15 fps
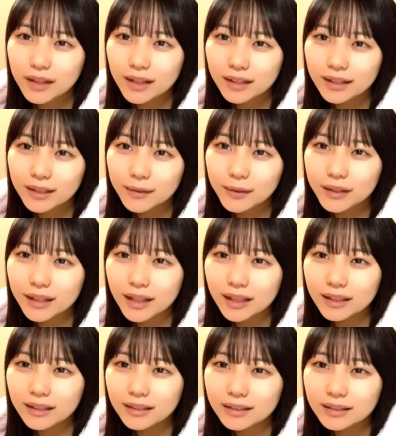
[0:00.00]
やってみたい
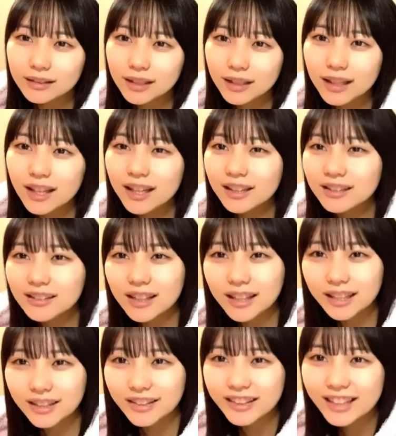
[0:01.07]
竹加
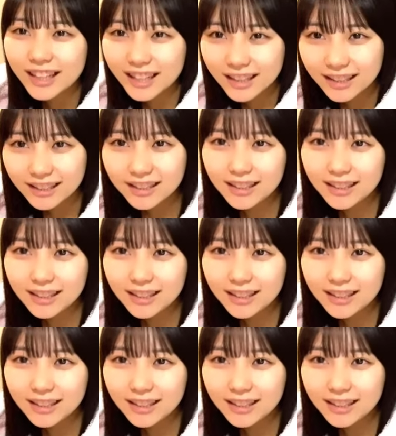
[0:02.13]
えてみたい